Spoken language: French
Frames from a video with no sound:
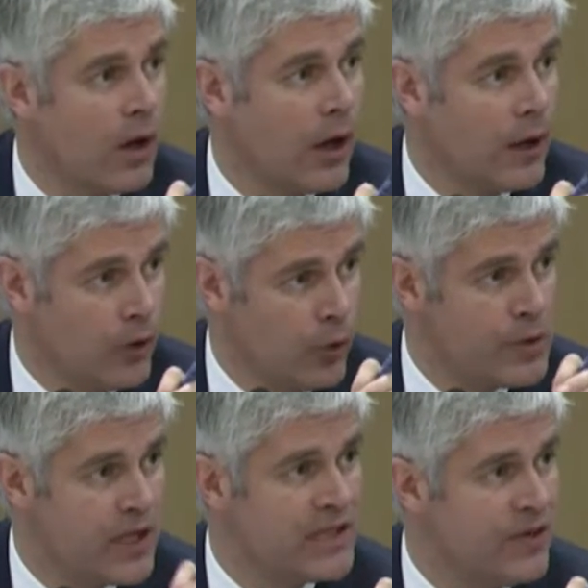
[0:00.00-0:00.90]
euh,
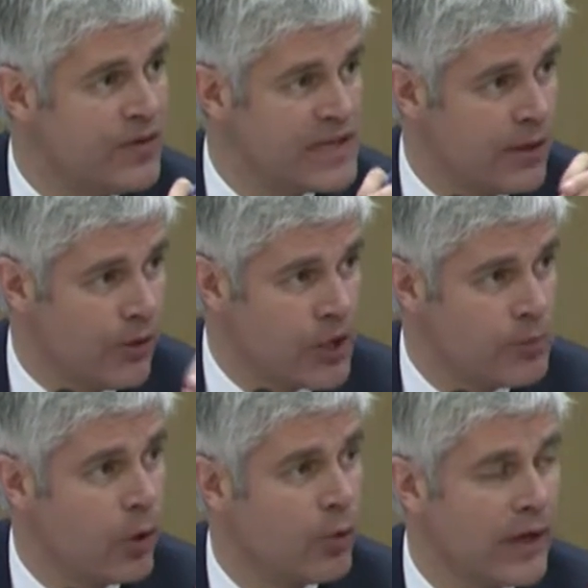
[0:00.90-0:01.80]
l'objectif, et c'est
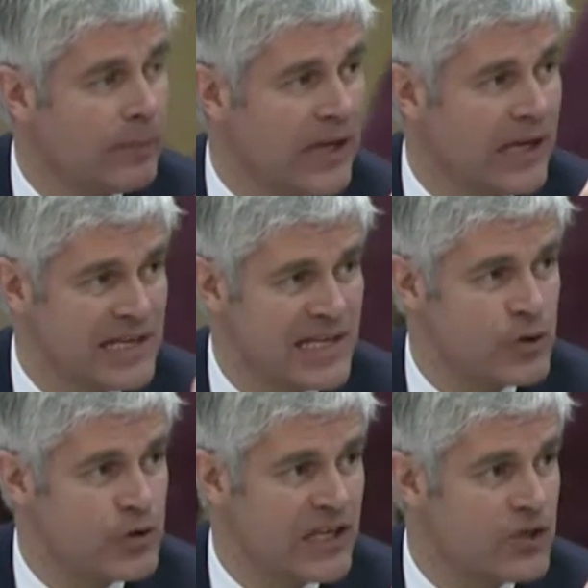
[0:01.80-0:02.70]
l'engagement qu'on a pris avec les
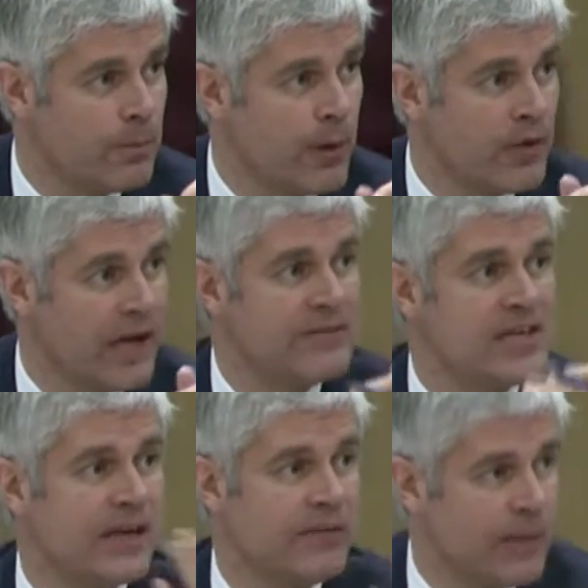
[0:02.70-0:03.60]
associations de parents d'élèves,
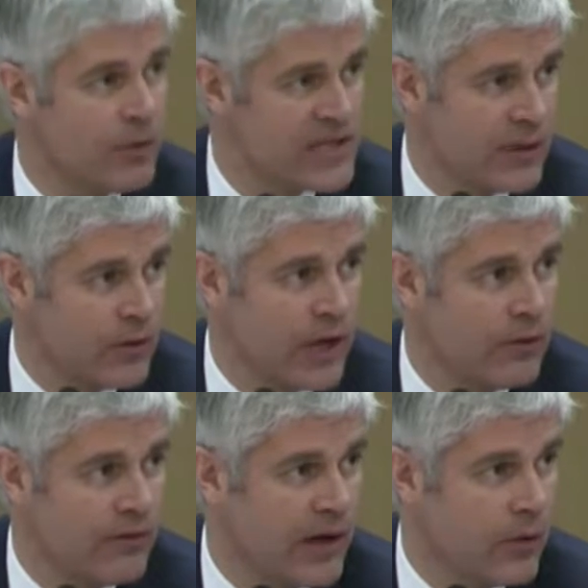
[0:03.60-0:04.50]
c'est qu'évidemment, ça donnera lieu à
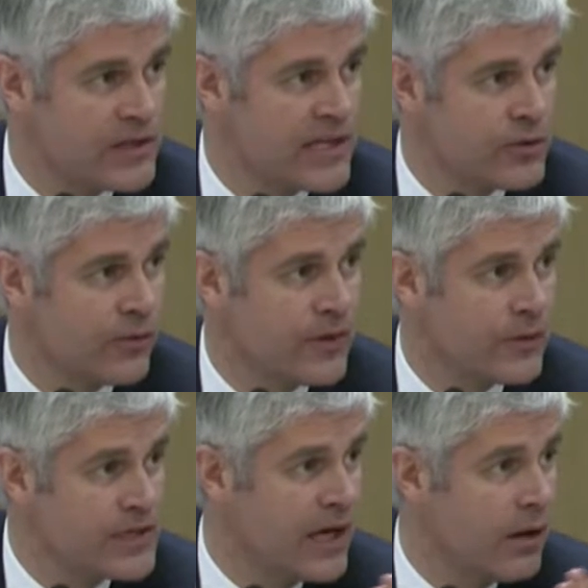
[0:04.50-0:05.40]
une valorisation
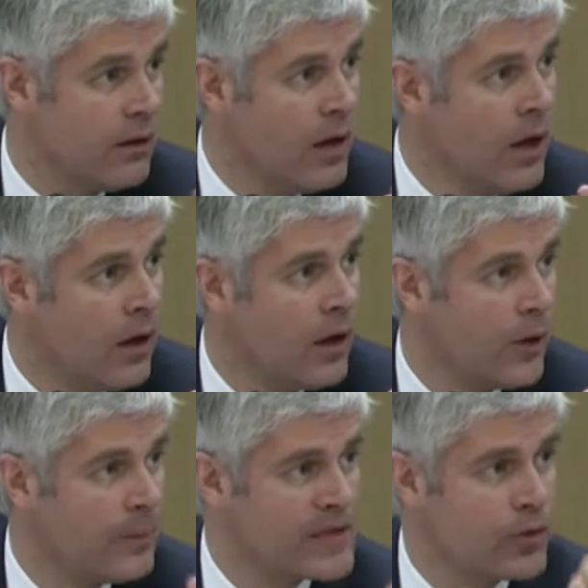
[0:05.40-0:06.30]
financière, hein,
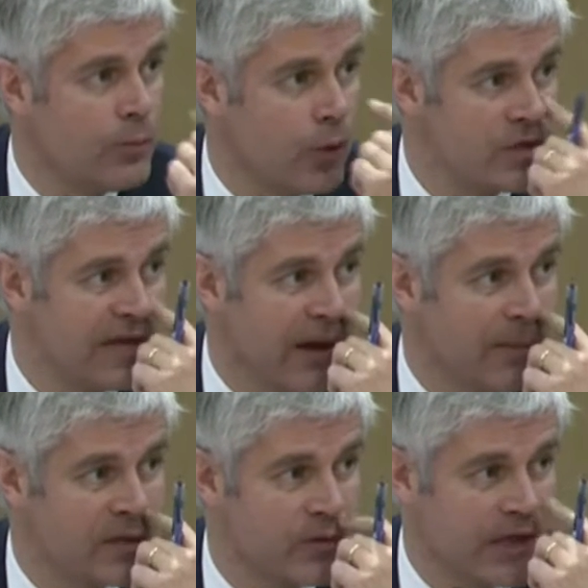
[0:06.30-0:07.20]
euh, parce que pour eux, ça va
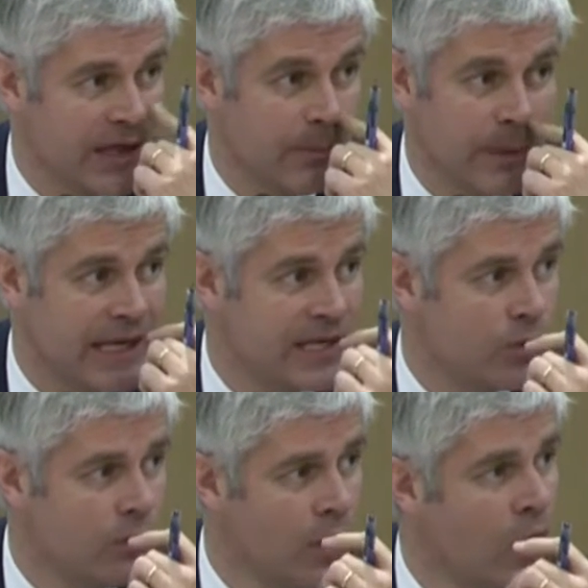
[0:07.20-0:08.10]
représenter une
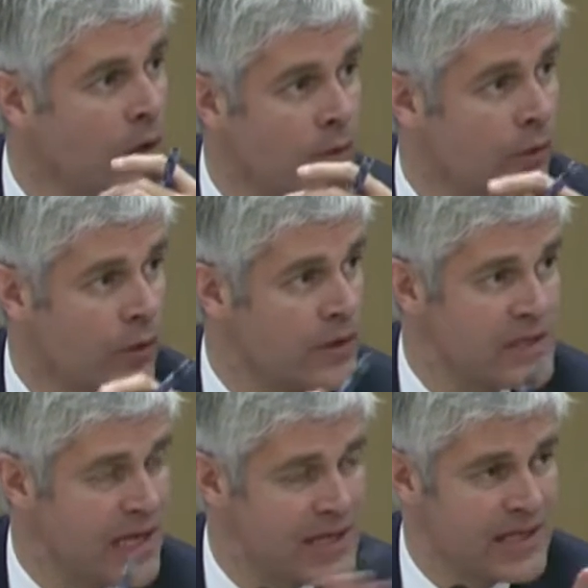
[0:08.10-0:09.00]
implication. Donc euh,
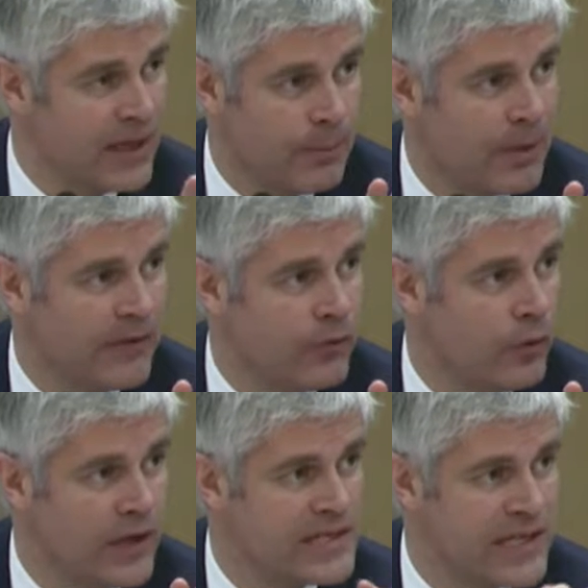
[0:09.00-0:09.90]
ça, c'est
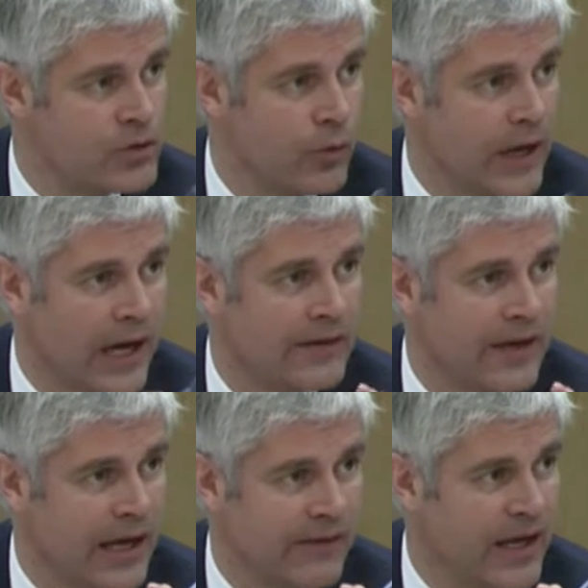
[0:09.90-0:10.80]
prévu et c'est ce qu'on a
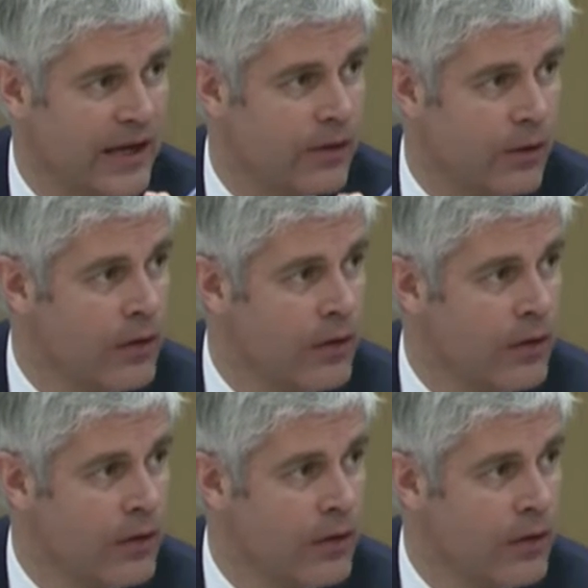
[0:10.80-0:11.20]
acté avec